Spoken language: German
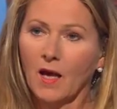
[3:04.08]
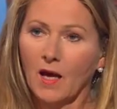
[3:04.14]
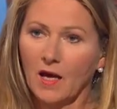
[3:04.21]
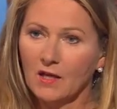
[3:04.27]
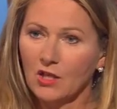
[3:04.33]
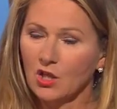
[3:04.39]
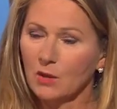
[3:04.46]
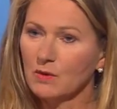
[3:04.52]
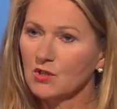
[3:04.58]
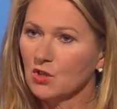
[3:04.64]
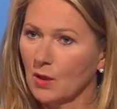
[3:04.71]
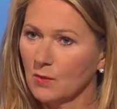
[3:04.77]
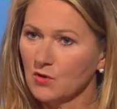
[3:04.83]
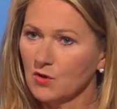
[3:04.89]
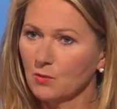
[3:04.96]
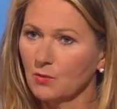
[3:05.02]
Angenommen, es
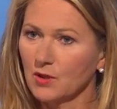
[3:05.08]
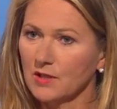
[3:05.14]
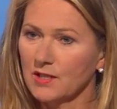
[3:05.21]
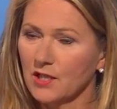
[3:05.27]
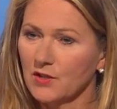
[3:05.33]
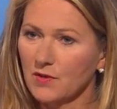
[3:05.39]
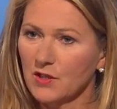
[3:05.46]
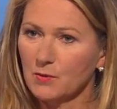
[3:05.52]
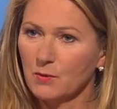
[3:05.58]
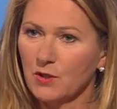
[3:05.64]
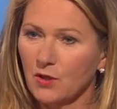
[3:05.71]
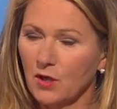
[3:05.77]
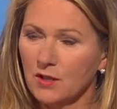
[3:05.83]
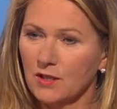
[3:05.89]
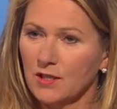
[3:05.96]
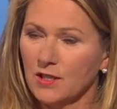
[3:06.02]
kommt zum Prozess, was
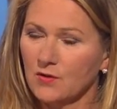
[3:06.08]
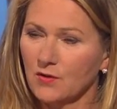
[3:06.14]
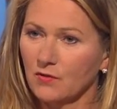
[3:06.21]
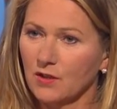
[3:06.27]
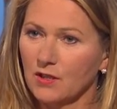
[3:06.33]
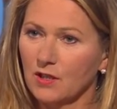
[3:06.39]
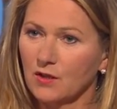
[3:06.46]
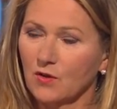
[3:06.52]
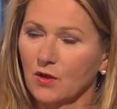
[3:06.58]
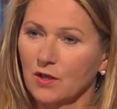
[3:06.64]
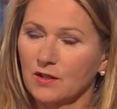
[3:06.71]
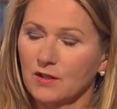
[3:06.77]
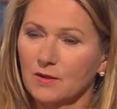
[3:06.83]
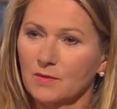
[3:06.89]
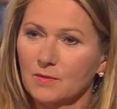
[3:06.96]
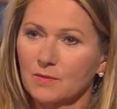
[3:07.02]
bedeutet das für Winterkorn?